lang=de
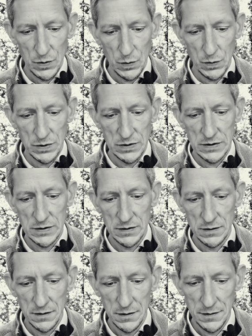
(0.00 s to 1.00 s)
und
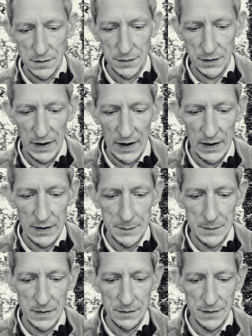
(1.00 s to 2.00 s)
von
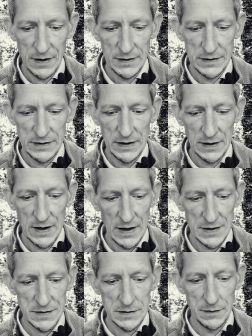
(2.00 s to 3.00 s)
allem werdet ihr
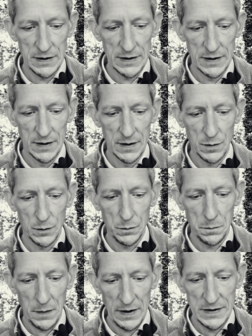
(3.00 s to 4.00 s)
gehasst werden,
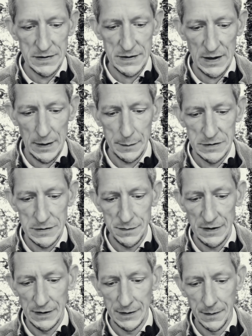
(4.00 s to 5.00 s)
um meines Namens
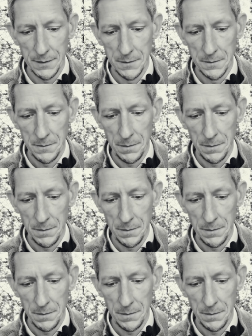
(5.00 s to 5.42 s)
willen.